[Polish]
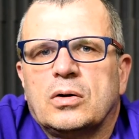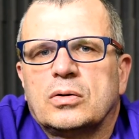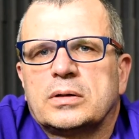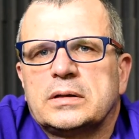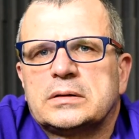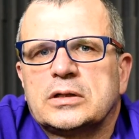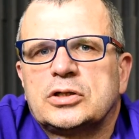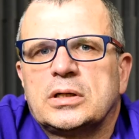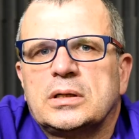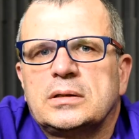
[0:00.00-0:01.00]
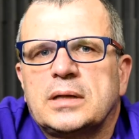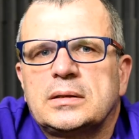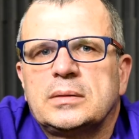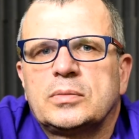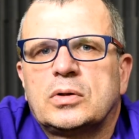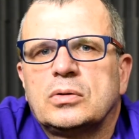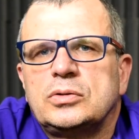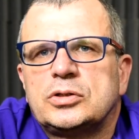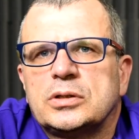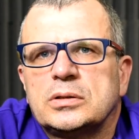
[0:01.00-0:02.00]
okres. Także na tym
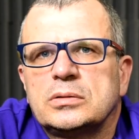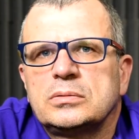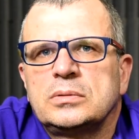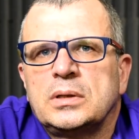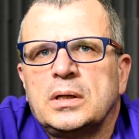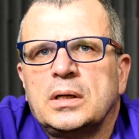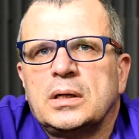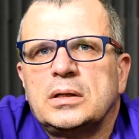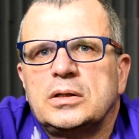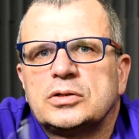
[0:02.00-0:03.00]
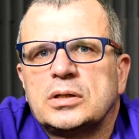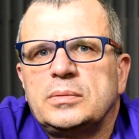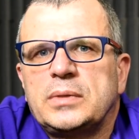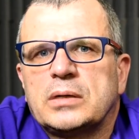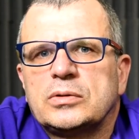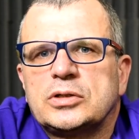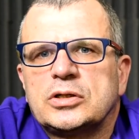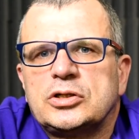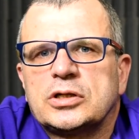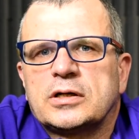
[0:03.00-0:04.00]
kończę. Jeżeli miałeś
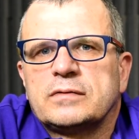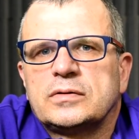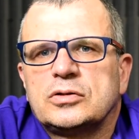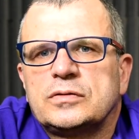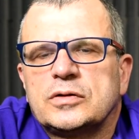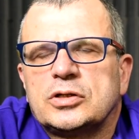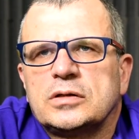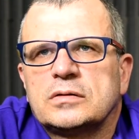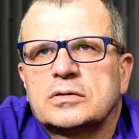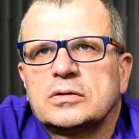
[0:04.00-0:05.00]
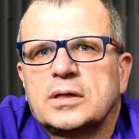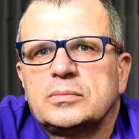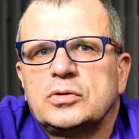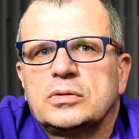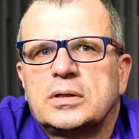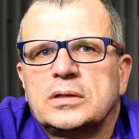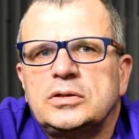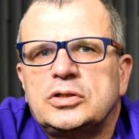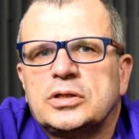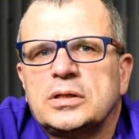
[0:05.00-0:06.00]
jakieś ciekawe doświadczenia z kodami
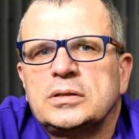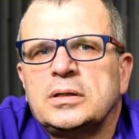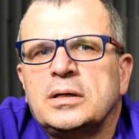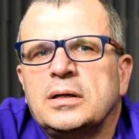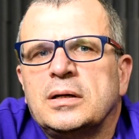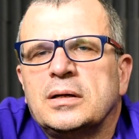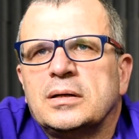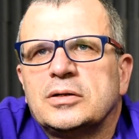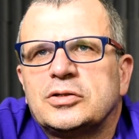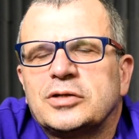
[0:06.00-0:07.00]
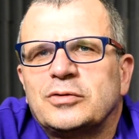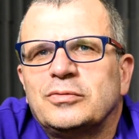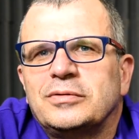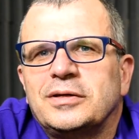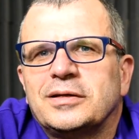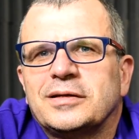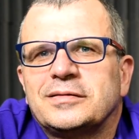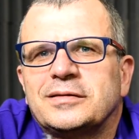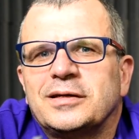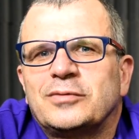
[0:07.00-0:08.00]
ograniczeń, szczególnie na
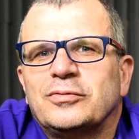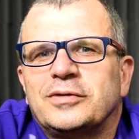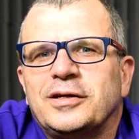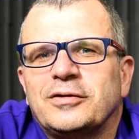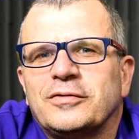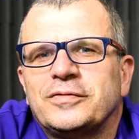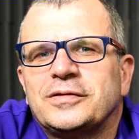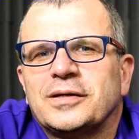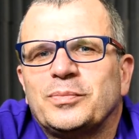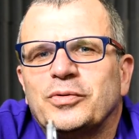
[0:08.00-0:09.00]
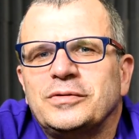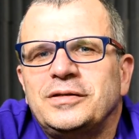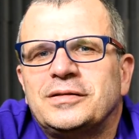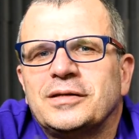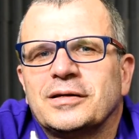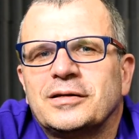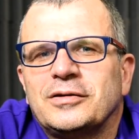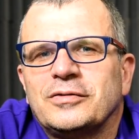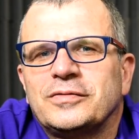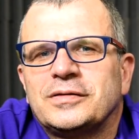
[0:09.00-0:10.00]
styku kierowca, policja,
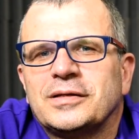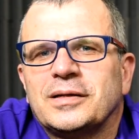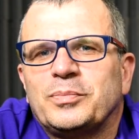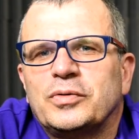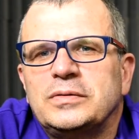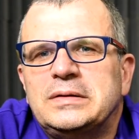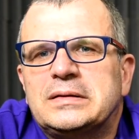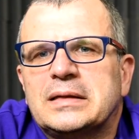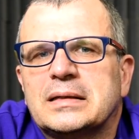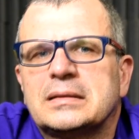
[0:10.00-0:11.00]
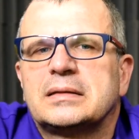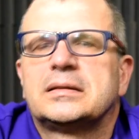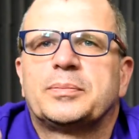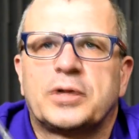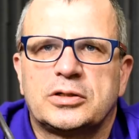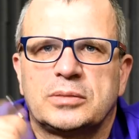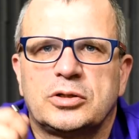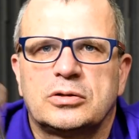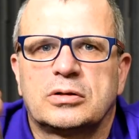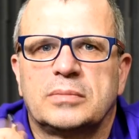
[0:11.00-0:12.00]
kierowca, policjant, zapraszam
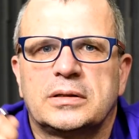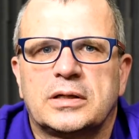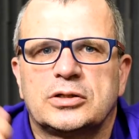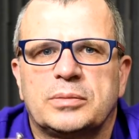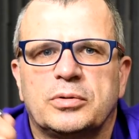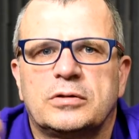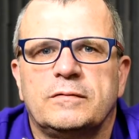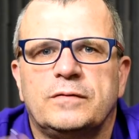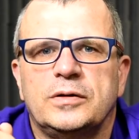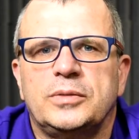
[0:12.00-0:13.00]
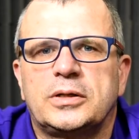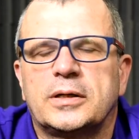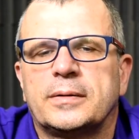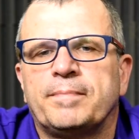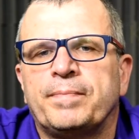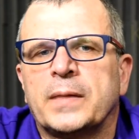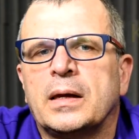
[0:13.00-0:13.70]
Cię do komentarza pod tym filmikiem.